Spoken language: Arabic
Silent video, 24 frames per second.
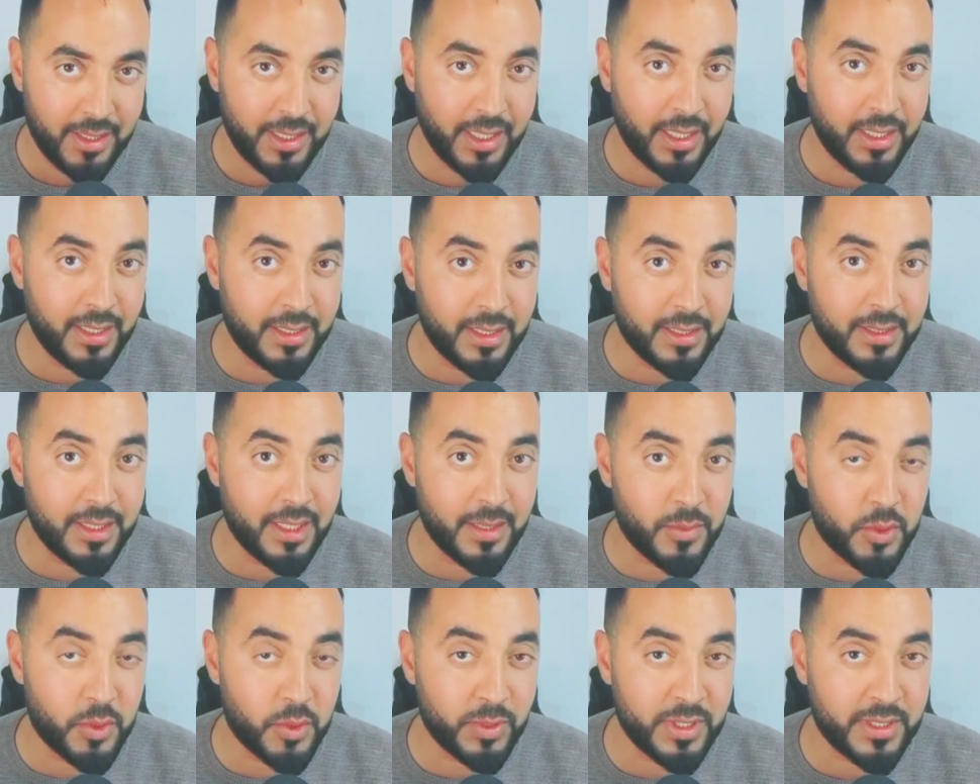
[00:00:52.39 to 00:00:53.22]
يعني
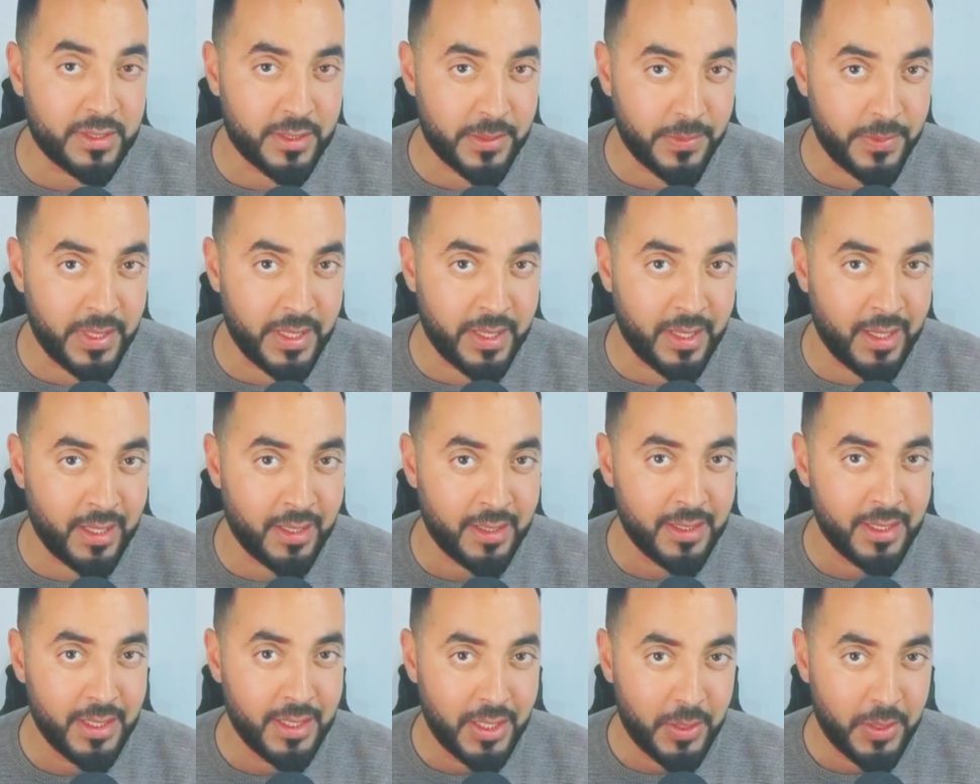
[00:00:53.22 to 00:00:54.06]
كدير مجهودات
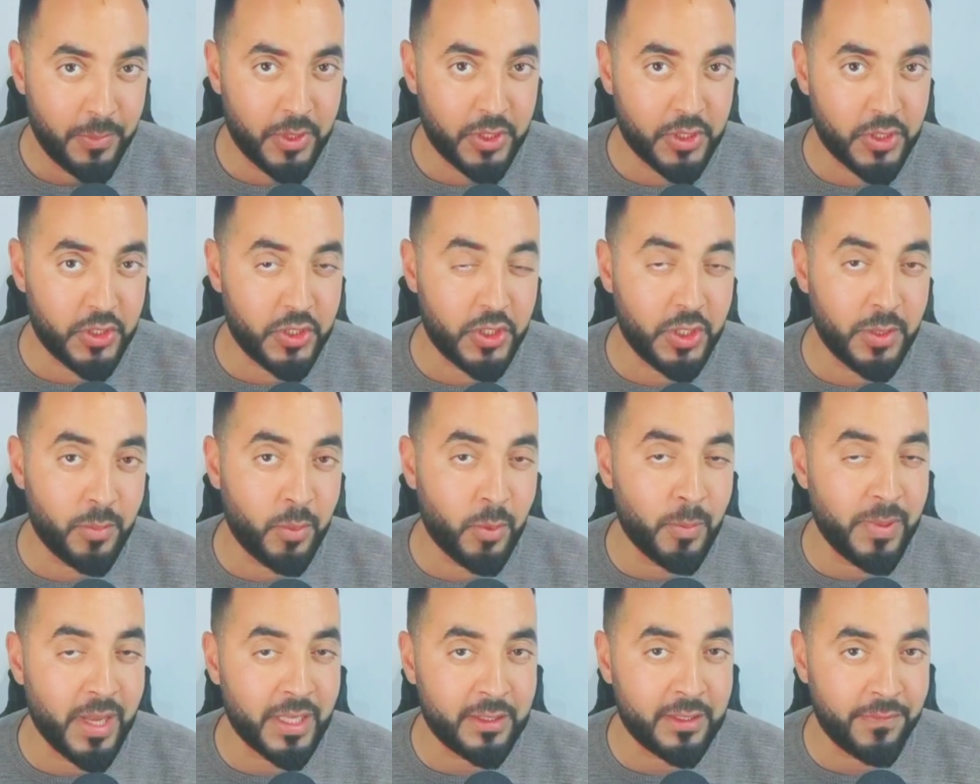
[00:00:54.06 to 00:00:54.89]
كبيره باش
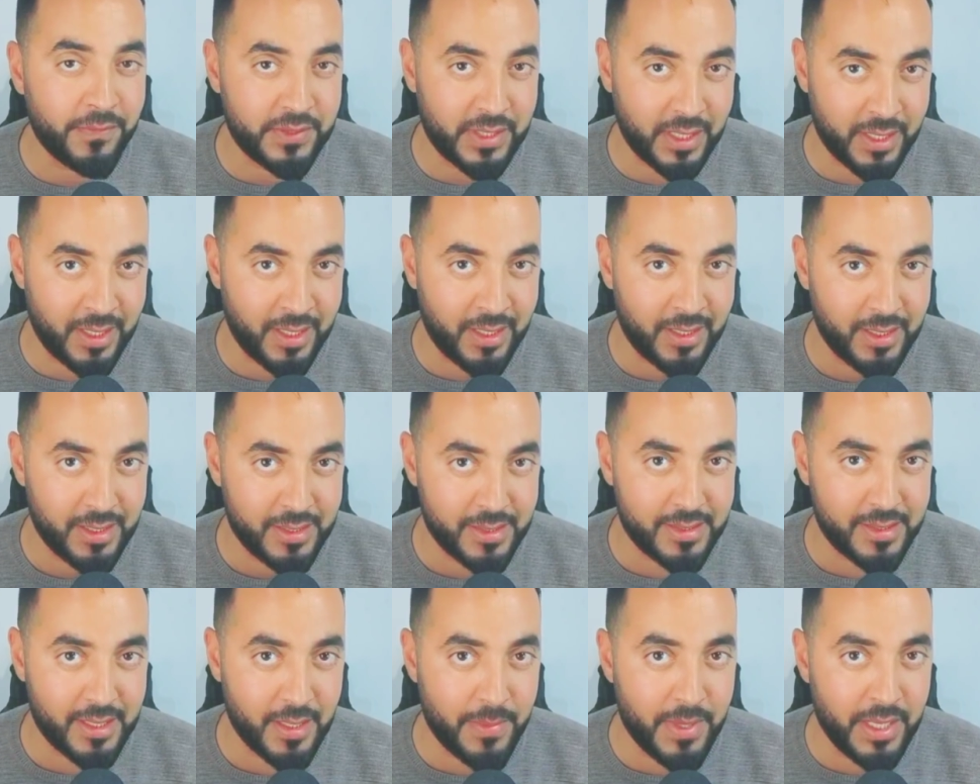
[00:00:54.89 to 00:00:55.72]
تجيبو بهذه الفتره
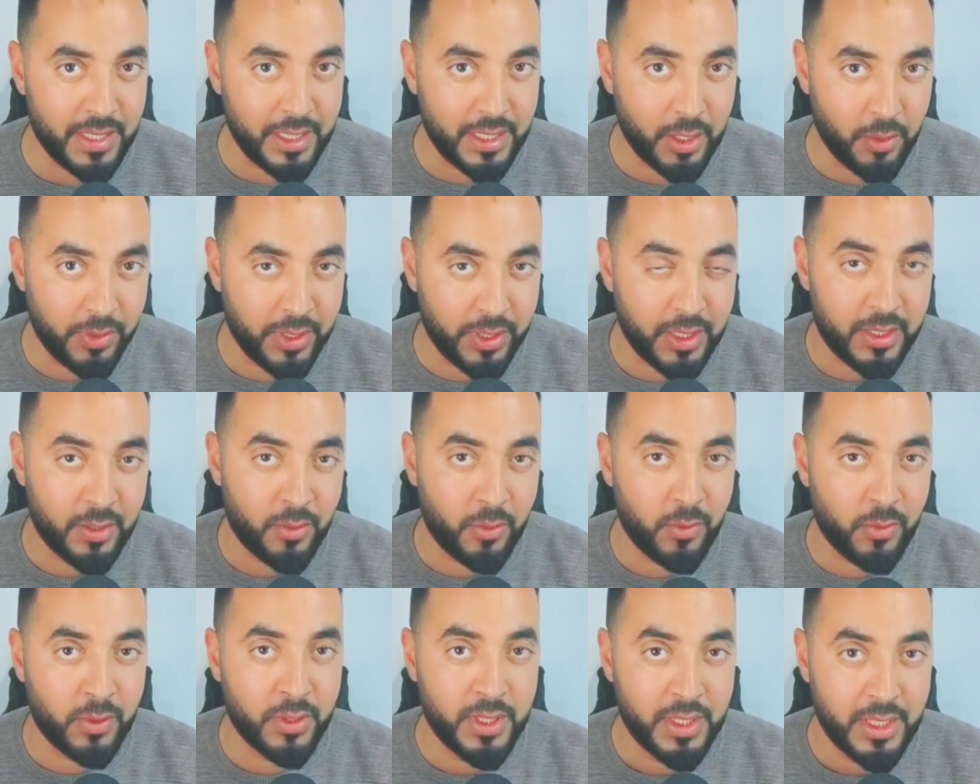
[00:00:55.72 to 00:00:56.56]
الزمنيه وهي
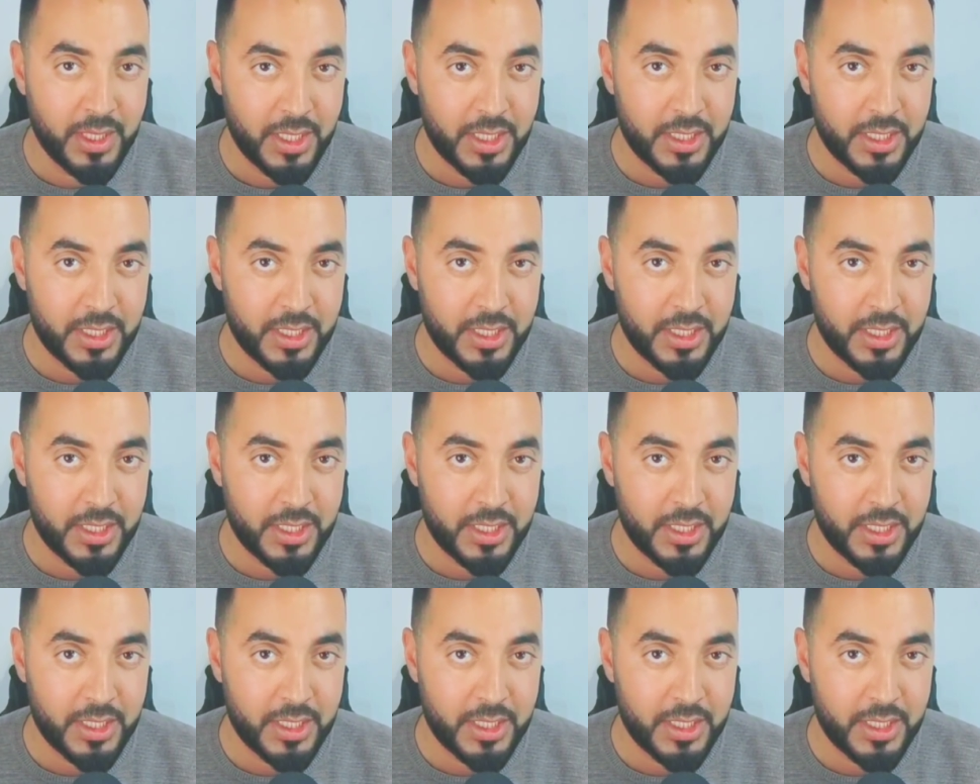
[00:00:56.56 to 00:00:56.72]
انه